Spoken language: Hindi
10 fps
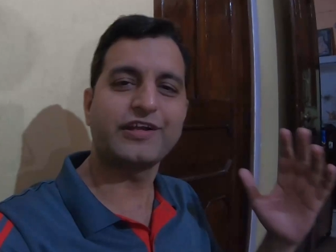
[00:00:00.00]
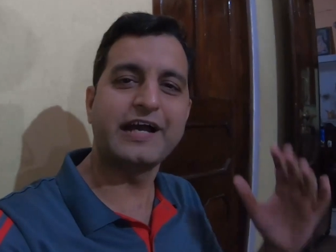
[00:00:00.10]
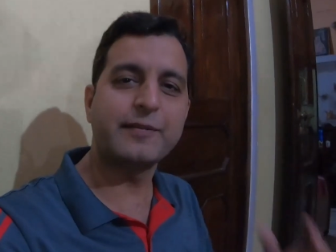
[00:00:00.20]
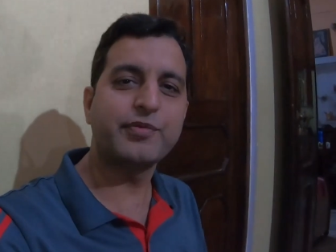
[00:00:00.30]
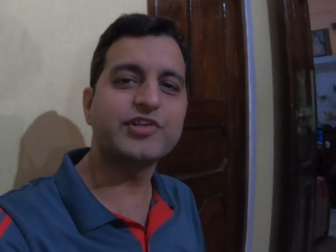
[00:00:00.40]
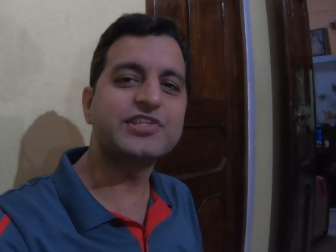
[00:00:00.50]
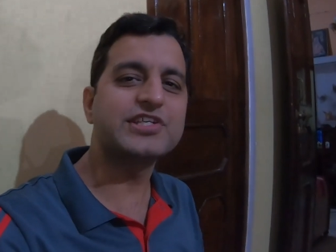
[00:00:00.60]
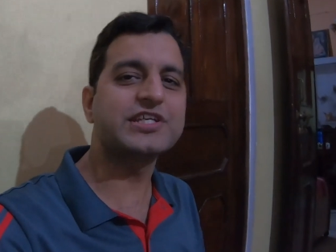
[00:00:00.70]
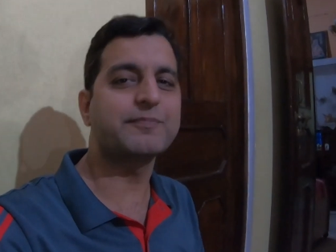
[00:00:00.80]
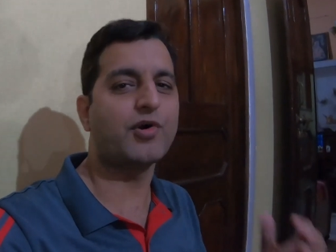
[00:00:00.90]
कानपुर
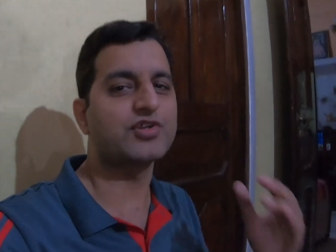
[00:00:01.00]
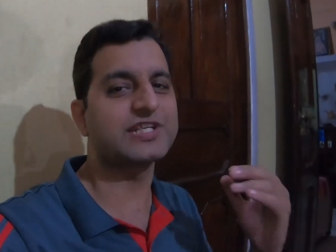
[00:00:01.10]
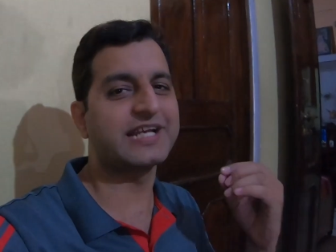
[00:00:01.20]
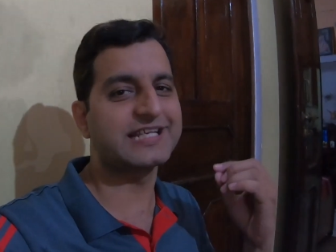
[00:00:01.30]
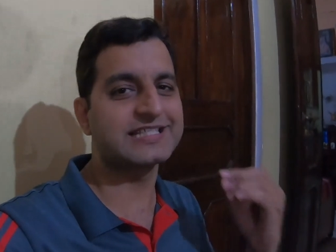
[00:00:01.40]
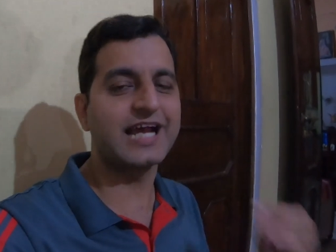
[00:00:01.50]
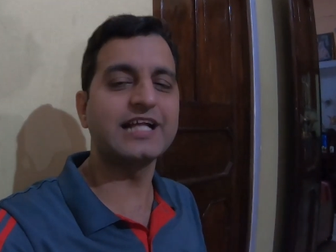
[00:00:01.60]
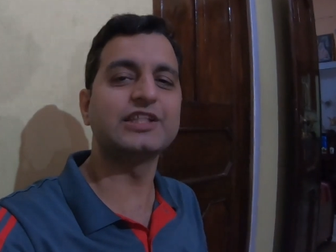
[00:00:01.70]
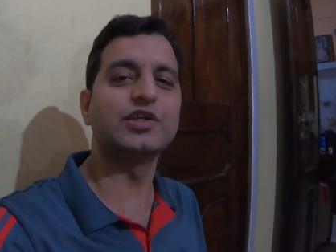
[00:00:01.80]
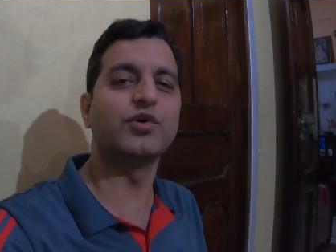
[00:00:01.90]
स्टेशन पहुंचने के
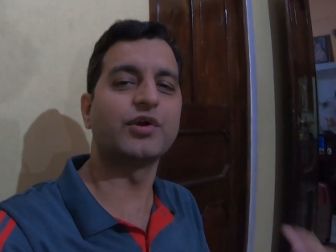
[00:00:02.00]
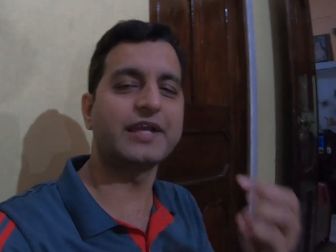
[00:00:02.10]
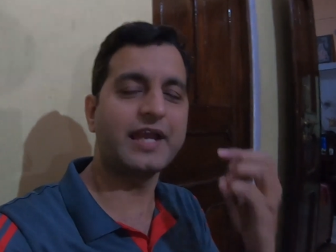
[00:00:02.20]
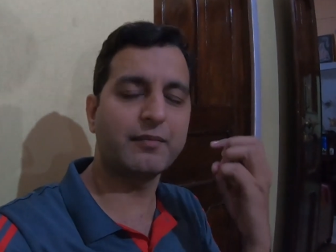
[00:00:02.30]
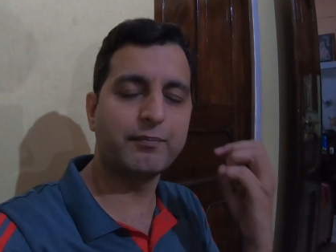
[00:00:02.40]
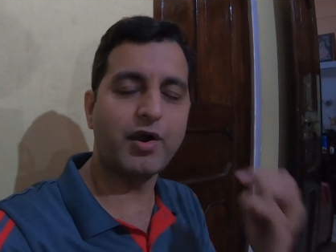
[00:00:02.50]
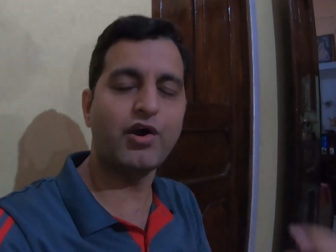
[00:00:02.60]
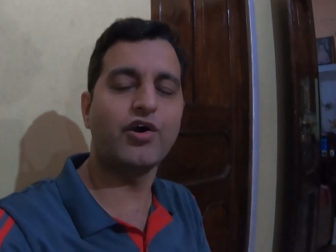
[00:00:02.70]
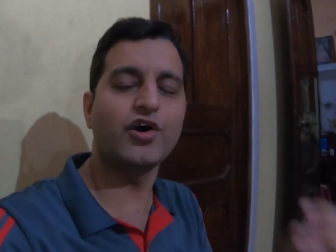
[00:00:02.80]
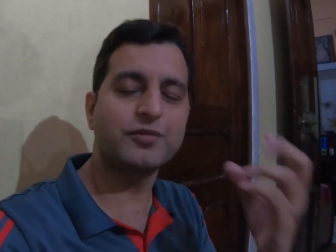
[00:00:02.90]
साथ ही हो गया एक
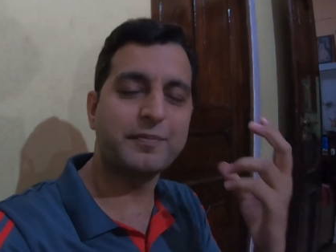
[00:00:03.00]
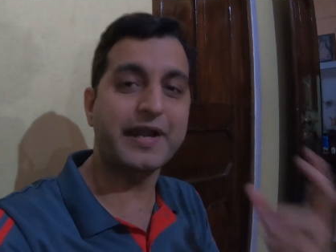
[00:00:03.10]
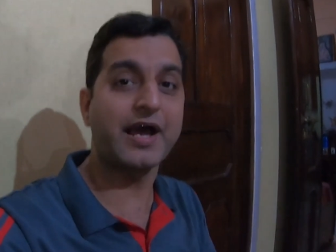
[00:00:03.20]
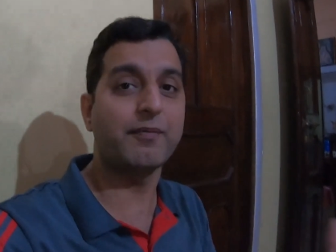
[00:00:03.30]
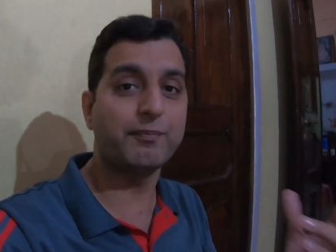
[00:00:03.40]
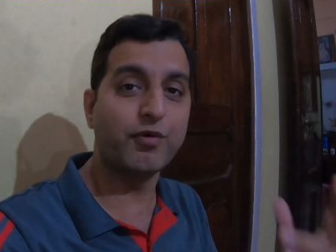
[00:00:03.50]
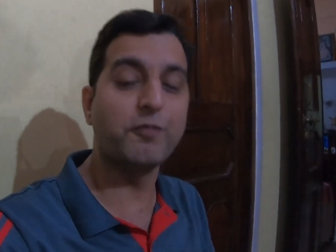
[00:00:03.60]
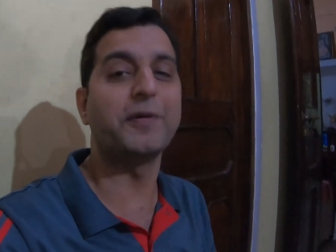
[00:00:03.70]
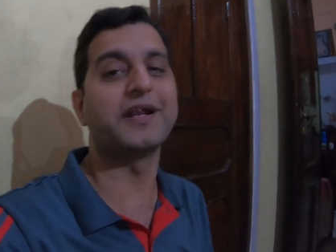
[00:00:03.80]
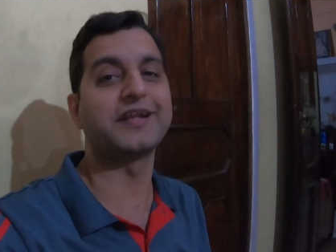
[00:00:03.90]
बहुत बड़ा
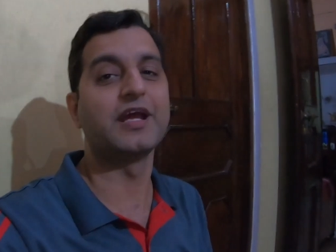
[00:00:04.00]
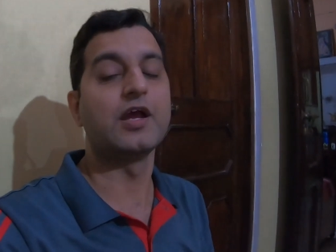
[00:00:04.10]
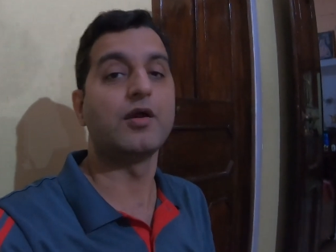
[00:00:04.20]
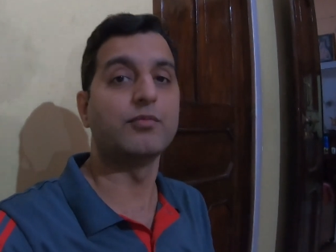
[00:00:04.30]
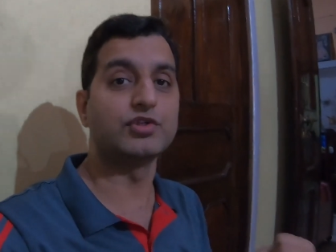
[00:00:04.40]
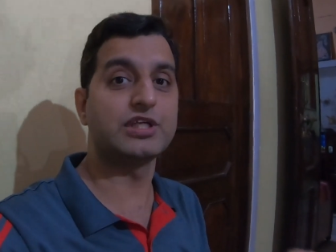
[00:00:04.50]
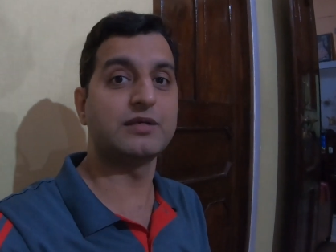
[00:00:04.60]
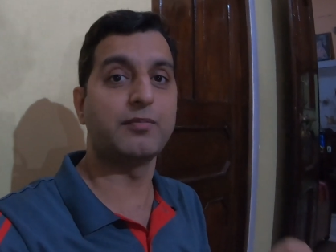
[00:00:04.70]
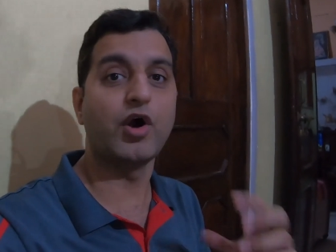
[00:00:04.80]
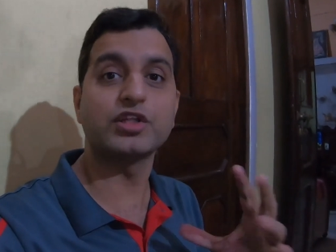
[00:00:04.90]
पोपट मुझे
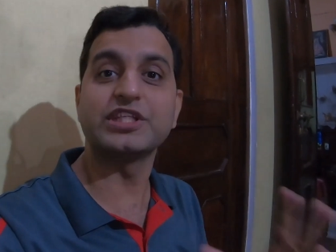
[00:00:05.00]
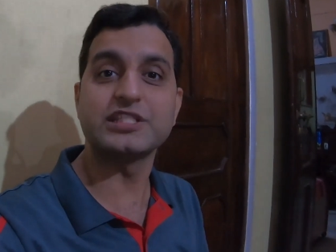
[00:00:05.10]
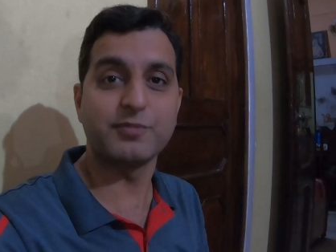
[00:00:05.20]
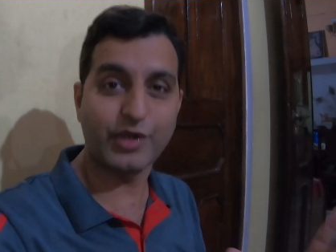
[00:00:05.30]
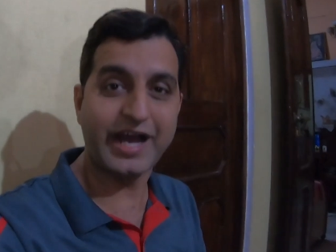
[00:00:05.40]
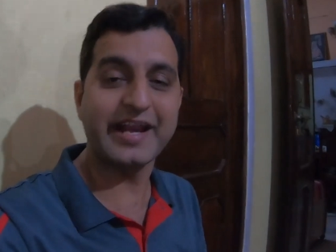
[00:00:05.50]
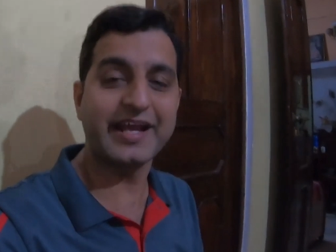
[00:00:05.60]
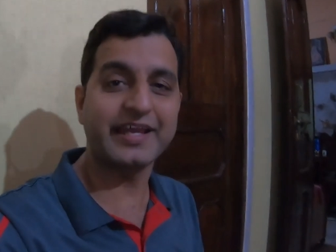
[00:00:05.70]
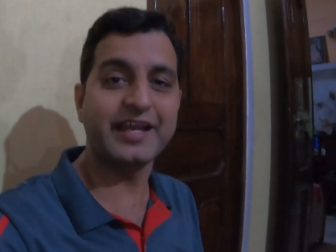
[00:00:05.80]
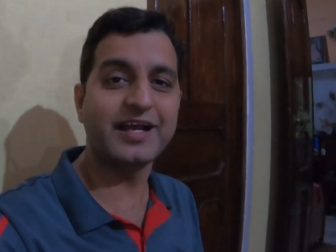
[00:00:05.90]
बहुत तेज़ बुखार आ
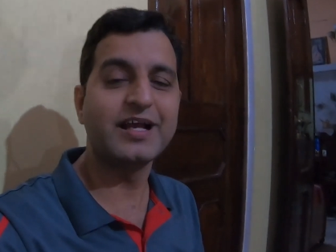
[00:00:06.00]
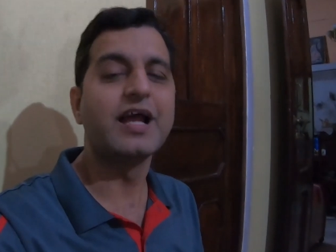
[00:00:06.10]
गया